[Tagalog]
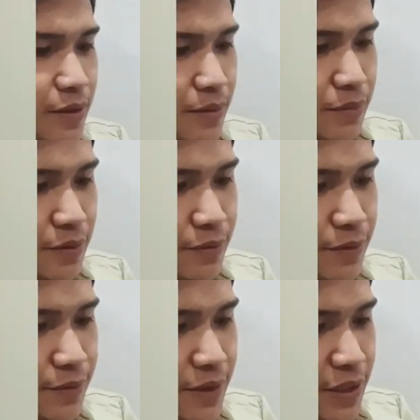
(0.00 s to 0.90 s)
Number
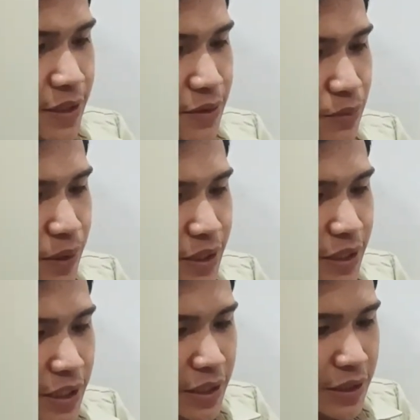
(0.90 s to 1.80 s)
15,
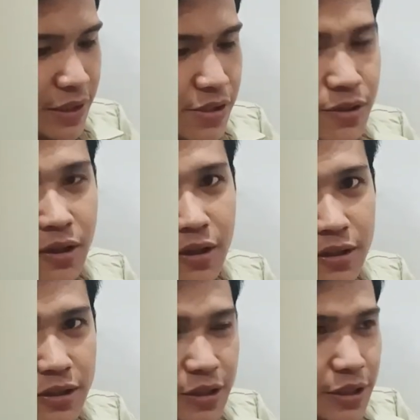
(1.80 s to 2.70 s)
Miniel
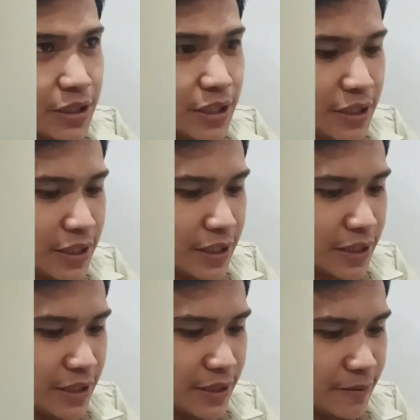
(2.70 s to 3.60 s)
Granzon
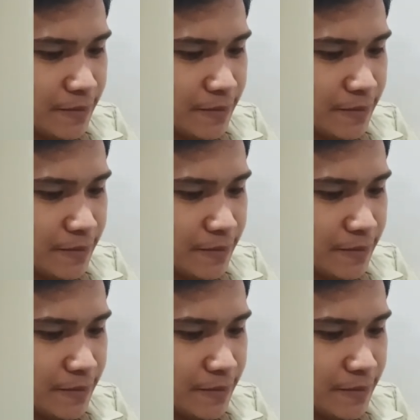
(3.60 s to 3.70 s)
Cortina.